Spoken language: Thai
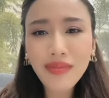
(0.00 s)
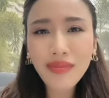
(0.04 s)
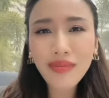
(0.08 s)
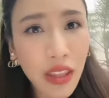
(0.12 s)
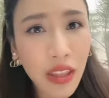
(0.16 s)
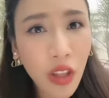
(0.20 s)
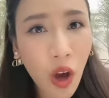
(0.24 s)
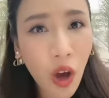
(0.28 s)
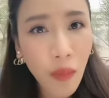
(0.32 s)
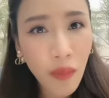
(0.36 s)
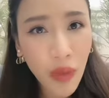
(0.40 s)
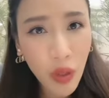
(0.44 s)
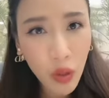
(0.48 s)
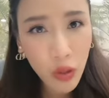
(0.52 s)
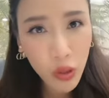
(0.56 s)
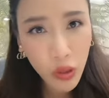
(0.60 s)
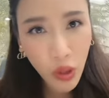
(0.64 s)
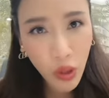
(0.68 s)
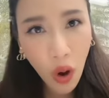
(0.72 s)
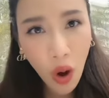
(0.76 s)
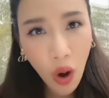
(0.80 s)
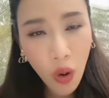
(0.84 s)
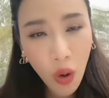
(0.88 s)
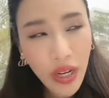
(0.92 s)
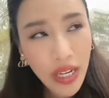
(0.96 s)
นะคะท็อปนิว
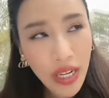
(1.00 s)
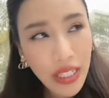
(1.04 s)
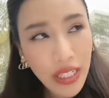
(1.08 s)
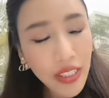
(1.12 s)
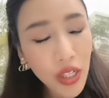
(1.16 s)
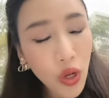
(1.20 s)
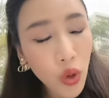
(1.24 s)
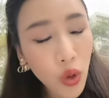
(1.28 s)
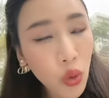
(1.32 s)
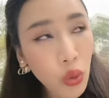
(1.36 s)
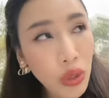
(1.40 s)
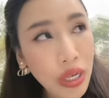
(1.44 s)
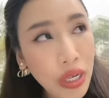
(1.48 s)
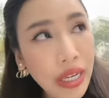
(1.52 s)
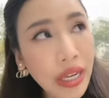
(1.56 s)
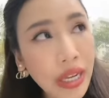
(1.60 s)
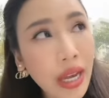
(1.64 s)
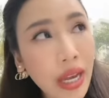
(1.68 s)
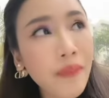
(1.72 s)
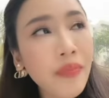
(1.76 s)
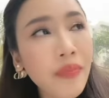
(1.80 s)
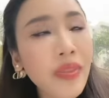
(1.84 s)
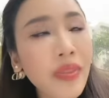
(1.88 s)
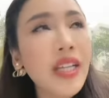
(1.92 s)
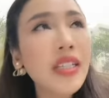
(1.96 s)
ส์ทอวันนี้จะคุย
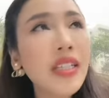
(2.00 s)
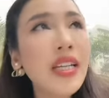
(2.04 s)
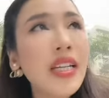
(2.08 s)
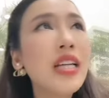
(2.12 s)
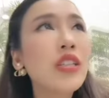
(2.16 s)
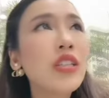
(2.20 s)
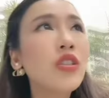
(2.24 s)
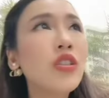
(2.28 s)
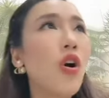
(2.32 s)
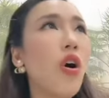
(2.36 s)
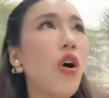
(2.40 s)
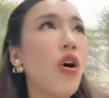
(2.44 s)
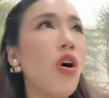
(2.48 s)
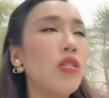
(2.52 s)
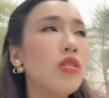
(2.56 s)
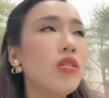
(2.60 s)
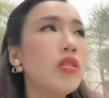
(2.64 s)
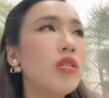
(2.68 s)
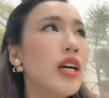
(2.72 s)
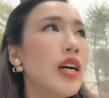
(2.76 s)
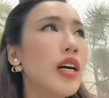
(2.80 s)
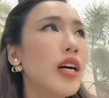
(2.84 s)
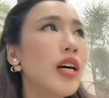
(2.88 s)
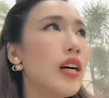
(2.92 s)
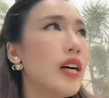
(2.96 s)
กับทางด้านของ
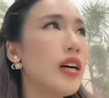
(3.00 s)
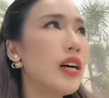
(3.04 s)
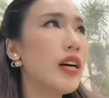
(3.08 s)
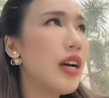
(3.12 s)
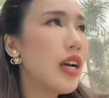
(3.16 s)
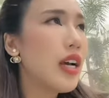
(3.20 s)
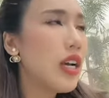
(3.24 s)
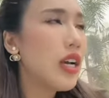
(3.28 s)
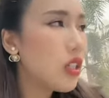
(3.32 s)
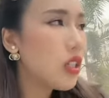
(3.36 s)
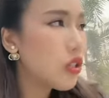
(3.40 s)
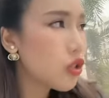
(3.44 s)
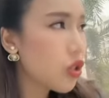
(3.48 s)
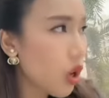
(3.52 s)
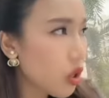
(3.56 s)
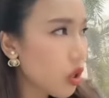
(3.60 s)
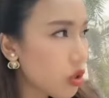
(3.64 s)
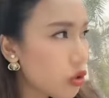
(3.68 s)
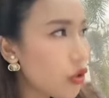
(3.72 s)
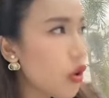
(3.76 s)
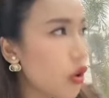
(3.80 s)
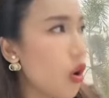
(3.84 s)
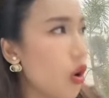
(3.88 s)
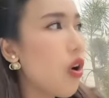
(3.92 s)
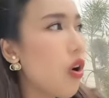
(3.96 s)
ส
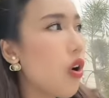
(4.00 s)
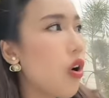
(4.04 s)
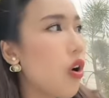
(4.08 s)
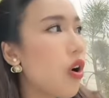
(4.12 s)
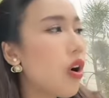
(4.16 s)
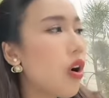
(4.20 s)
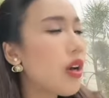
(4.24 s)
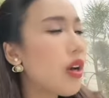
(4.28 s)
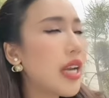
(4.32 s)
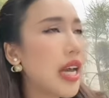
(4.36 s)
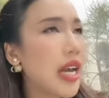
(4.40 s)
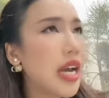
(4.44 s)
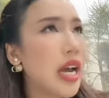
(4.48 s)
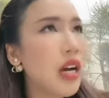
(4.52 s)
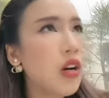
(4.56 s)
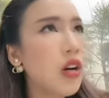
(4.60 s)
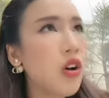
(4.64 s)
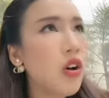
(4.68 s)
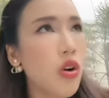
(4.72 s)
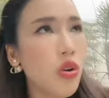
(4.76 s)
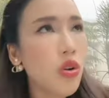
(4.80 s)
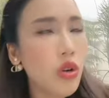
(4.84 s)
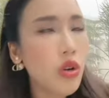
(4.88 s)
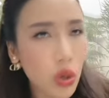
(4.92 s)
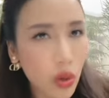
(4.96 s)
อสอนะ
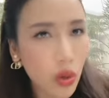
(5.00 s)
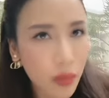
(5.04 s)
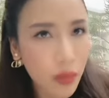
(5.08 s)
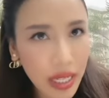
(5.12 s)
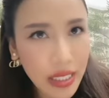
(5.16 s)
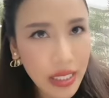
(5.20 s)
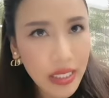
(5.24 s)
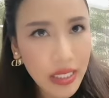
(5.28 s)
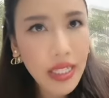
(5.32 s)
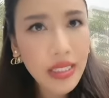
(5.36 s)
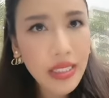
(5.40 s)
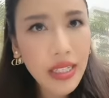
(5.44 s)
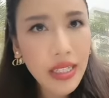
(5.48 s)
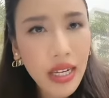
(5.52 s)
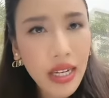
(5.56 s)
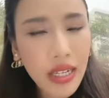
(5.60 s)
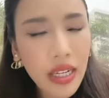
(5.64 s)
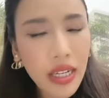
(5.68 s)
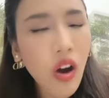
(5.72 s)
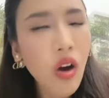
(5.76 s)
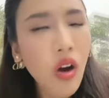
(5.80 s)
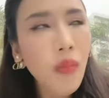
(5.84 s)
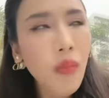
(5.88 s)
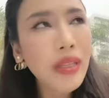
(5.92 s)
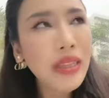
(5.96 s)
คะ ของรวมไทยสร้างชา
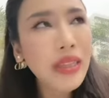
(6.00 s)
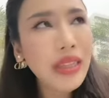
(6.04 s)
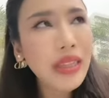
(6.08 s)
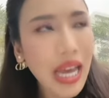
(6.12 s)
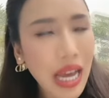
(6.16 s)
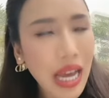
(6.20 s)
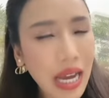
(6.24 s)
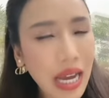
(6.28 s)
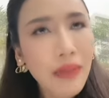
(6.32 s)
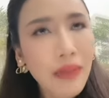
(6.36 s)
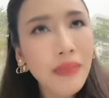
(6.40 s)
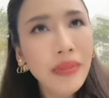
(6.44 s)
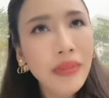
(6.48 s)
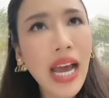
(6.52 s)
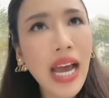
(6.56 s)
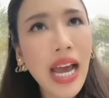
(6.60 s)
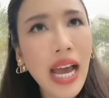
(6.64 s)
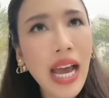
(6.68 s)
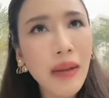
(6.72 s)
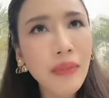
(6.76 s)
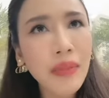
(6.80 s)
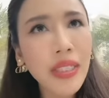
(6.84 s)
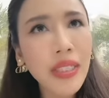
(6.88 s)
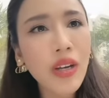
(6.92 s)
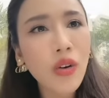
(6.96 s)
ติที่ออกมาตั้งคำ
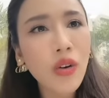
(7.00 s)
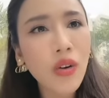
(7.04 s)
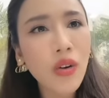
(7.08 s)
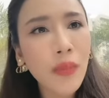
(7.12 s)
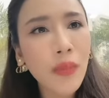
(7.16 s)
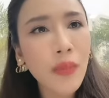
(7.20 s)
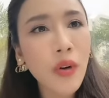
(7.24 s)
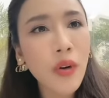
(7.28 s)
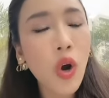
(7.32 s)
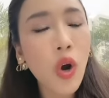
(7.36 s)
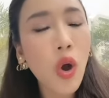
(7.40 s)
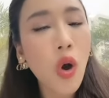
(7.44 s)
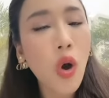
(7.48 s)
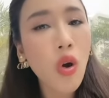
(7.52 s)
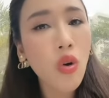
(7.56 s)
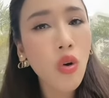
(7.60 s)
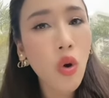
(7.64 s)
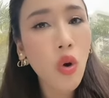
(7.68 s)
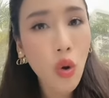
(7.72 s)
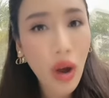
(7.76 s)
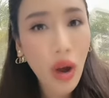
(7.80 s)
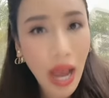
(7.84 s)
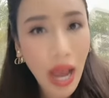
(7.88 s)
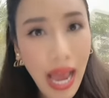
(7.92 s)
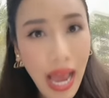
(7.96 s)
ถามเกี่ยวกับคลอง
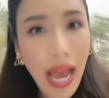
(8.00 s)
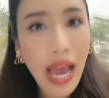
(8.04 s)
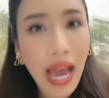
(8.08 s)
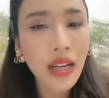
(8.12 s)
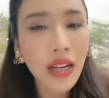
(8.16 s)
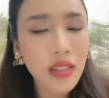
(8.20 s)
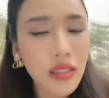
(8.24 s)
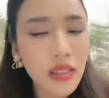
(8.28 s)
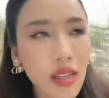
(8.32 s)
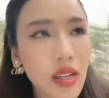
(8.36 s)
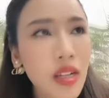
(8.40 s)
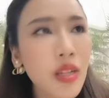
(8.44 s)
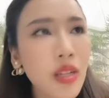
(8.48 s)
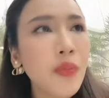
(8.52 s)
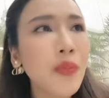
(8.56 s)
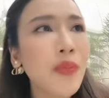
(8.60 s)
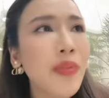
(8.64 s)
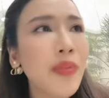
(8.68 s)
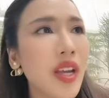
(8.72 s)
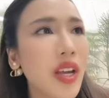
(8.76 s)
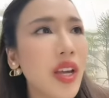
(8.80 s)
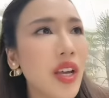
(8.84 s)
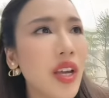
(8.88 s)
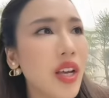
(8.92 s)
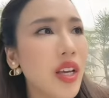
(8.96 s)
องอ่าง ซึ่ง
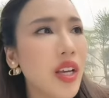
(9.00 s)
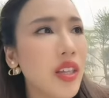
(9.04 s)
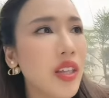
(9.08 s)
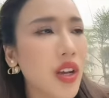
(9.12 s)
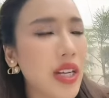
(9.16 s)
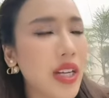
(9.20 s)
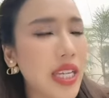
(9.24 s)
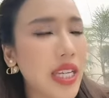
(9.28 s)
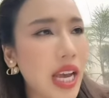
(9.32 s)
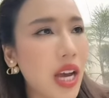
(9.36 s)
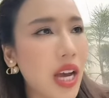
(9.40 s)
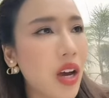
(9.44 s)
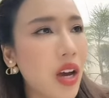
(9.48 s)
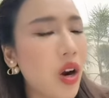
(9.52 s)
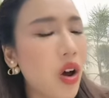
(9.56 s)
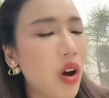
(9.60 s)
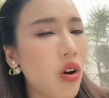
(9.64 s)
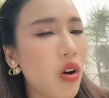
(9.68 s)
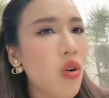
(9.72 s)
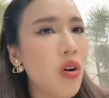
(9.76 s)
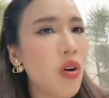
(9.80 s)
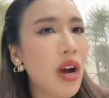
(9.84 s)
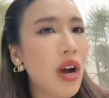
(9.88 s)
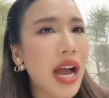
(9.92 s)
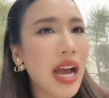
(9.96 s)
ตอนนี้คล
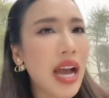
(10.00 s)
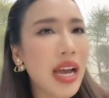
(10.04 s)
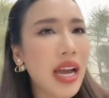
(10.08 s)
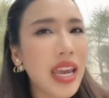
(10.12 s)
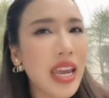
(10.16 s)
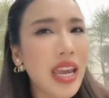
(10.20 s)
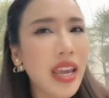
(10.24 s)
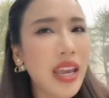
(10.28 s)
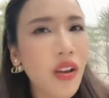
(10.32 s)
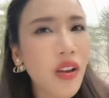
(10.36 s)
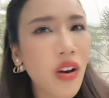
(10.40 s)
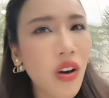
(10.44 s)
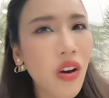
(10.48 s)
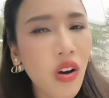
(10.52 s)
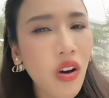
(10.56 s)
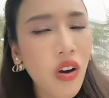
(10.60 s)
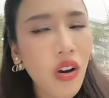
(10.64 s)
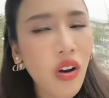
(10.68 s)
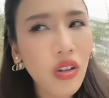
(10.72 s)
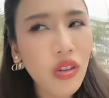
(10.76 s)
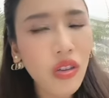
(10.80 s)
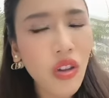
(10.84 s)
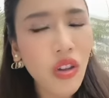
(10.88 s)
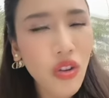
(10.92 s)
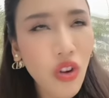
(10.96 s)
ององอ่างเองก็
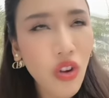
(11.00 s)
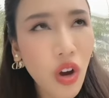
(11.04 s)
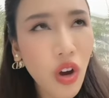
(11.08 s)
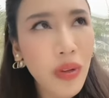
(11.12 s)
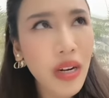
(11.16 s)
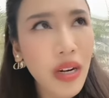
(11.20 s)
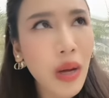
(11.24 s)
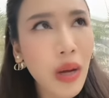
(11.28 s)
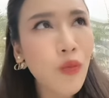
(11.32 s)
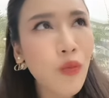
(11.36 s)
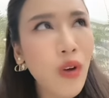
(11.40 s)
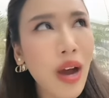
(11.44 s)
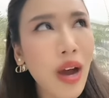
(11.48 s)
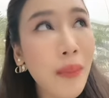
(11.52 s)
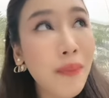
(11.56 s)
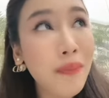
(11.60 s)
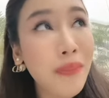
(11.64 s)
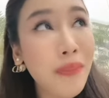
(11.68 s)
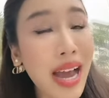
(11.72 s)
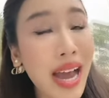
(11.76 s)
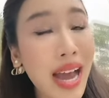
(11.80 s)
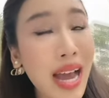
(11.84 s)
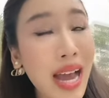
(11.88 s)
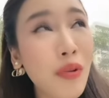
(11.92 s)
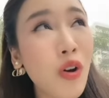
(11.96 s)
ต้องยอมรับว่า
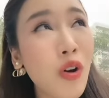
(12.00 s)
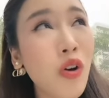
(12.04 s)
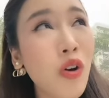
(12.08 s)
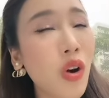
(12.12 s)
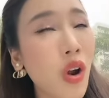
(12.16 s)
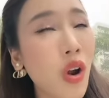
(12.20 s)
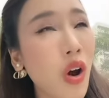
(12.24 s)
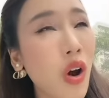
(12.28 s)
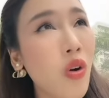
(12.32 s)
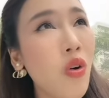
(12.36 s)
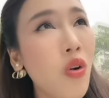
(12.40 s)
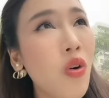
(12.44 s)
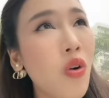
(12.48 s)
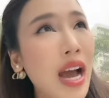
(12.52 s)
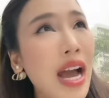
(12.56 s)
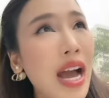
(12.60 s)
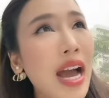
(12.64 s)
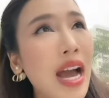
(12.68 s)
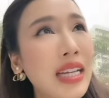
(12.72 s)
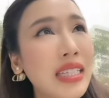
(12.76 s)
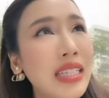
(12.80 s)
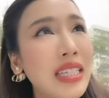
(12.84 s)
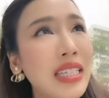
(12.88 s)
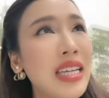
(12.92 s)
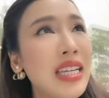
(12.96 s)
ภาพของคลององ
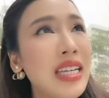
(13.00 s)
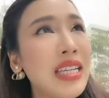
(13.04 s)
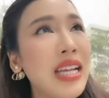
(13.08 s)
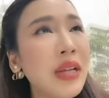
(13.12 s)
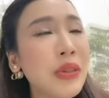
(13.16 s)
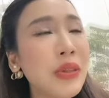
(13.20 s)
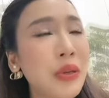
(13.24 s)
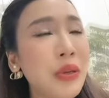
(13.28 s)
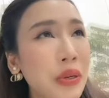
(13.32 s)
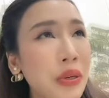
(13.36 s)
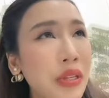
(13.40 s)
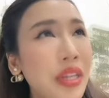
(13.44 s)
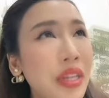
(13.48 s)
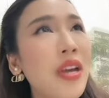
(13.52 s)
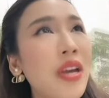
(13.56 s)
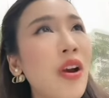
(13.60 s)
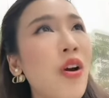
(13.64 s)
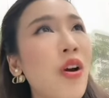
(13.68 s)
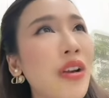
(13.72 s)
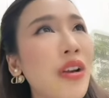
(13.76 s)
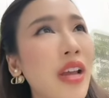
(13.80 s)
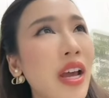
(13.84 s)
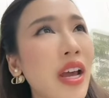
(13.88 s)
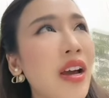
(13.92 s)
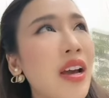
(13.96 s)
อ่างที่นักท่อง
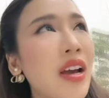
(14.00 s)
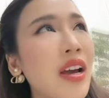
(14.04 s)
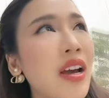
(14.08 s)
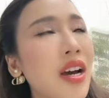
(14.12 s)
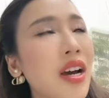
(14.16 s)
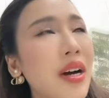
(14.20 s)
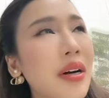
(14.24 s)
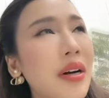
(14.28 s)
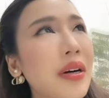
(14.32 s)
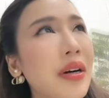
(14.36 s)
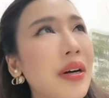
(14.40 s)
เที่ยวเนี่ย